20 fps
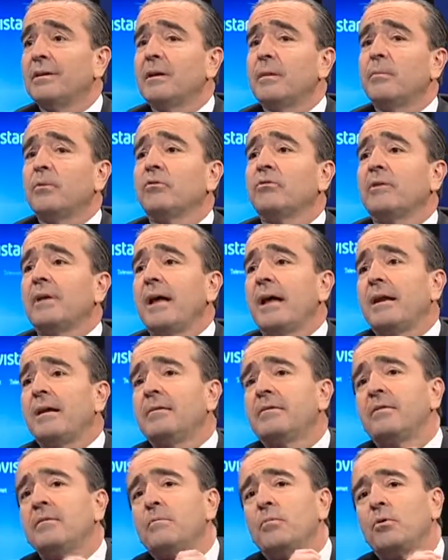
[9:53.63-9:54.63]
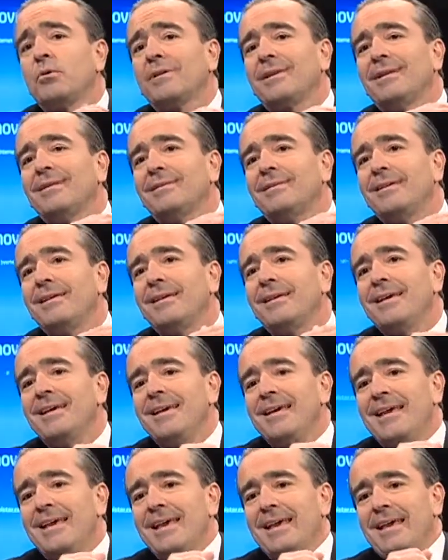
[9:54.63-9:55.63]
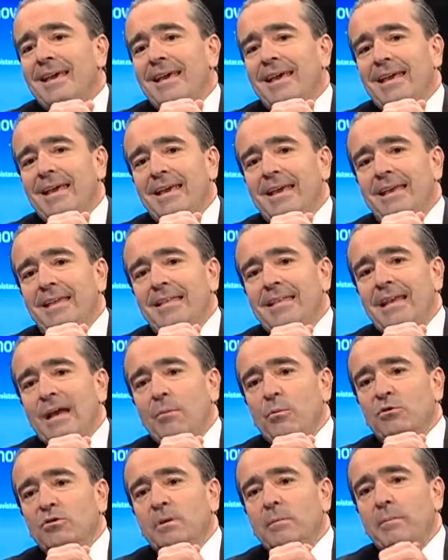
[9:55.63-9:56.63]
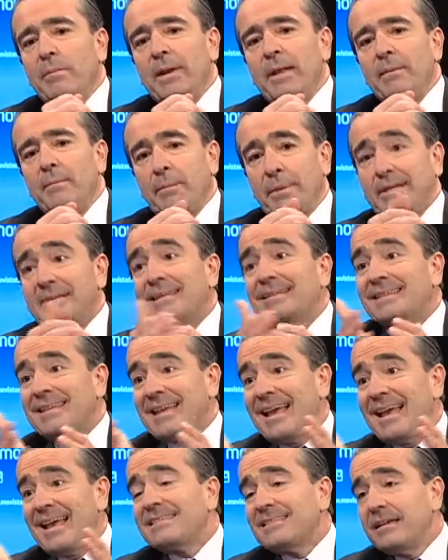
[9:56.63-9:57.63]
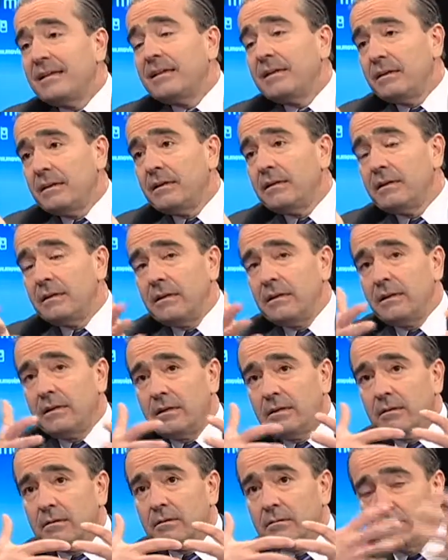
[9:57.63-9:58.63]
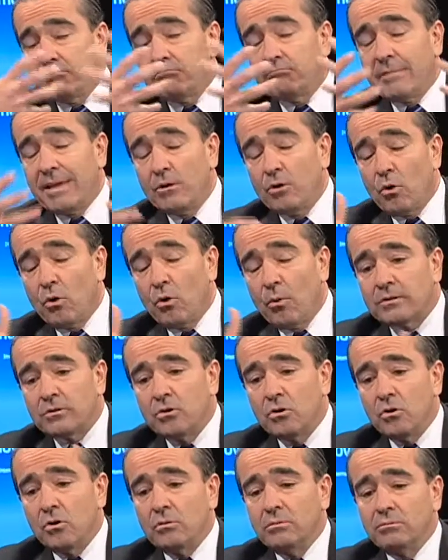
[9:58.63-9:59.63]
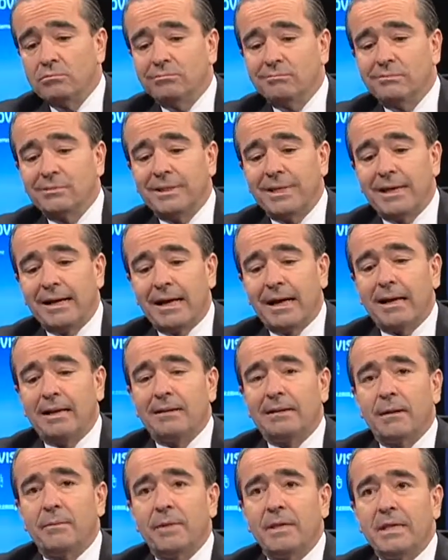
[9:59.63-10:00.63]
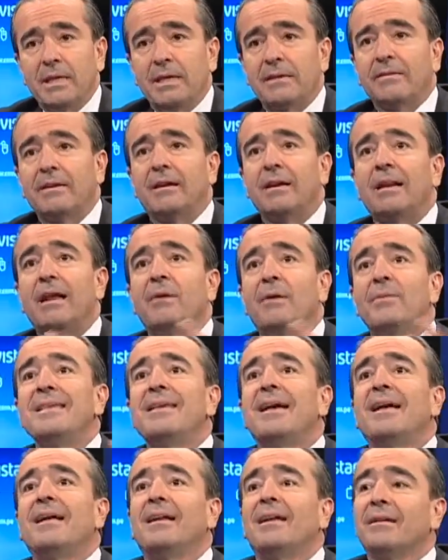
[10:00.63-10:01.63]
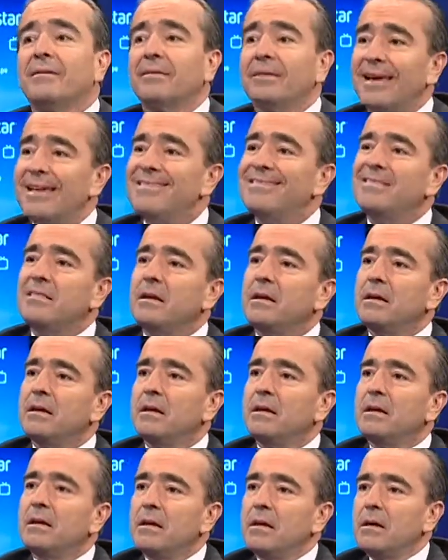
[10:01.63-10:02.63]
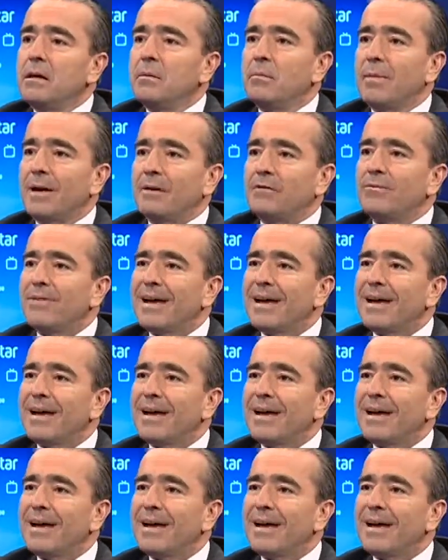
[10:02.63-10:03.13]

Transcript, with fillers: apostar, es importante, eh, digamos, em, empresas que hacen eh, innovación se encargan también de hacerle la vida de la gente más